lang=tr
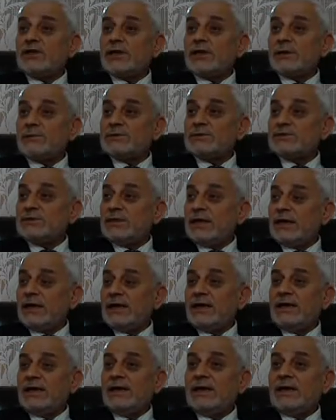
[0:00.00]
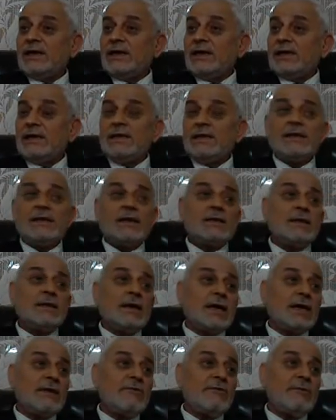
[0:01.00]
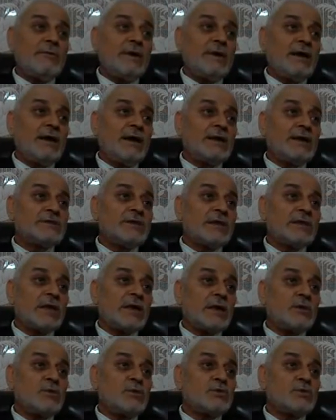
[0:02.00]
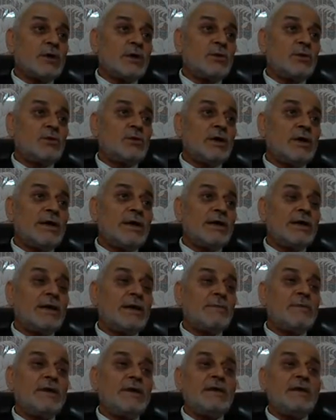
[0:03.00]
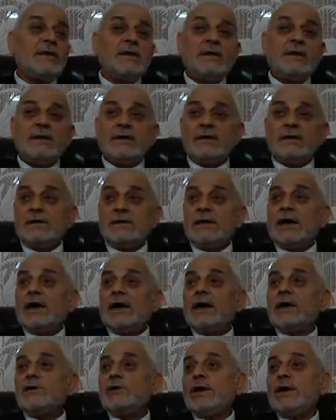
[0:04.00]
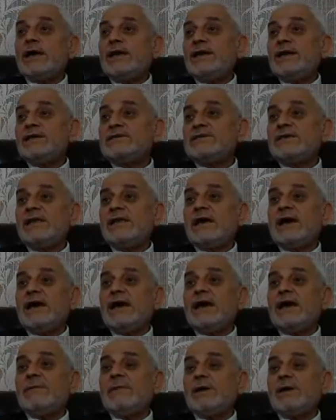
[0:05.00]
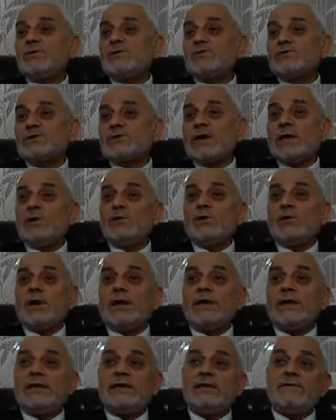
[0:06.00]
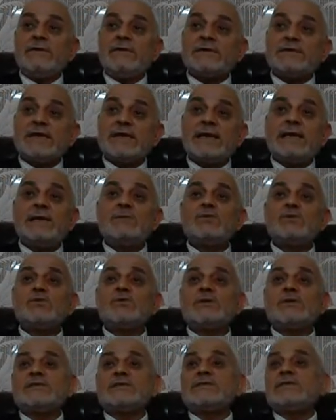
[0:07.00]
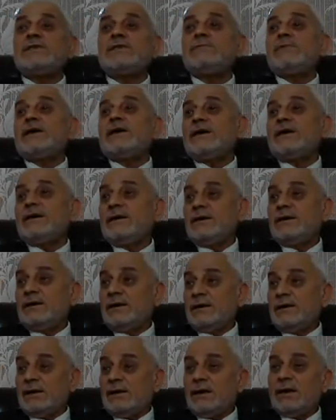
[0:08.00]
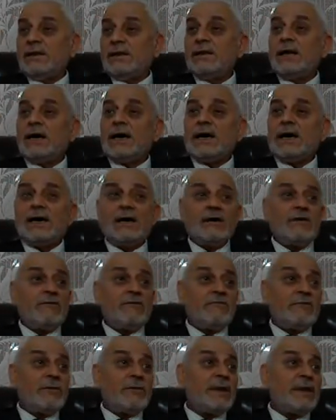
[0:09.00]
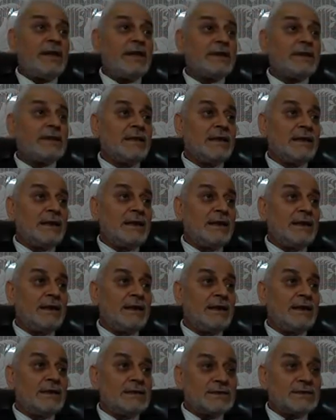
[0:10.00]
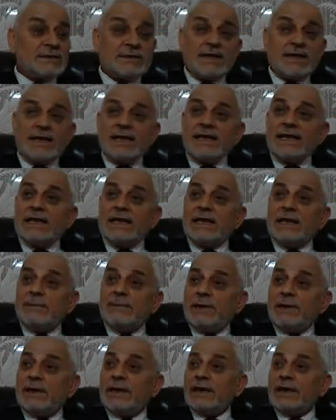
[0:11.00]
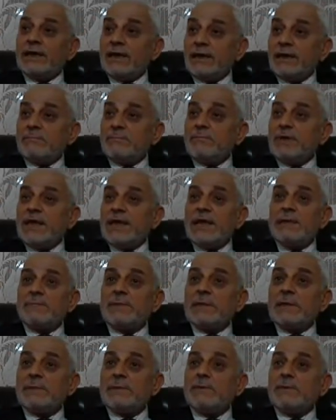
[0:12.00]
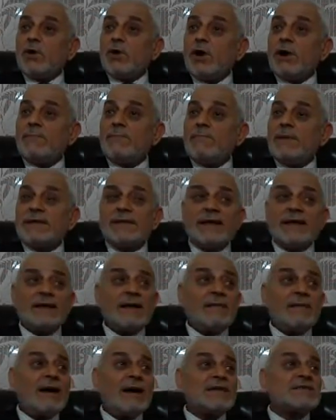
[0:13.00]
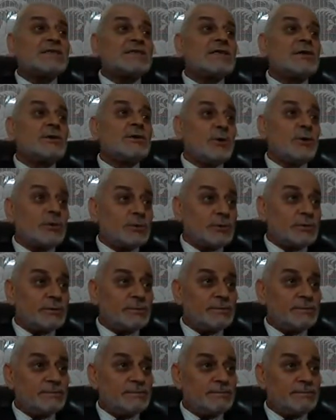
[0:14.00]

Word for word: ayet-i kerimesinde İnna Allahi ve melâkete yusallûn alen nebi ya eyyühellezine amenu sallu aleyhi ve sellimu teslima. Allah ve melekleri senin gibi benim gibi Muhammed'e namaz kılıyor.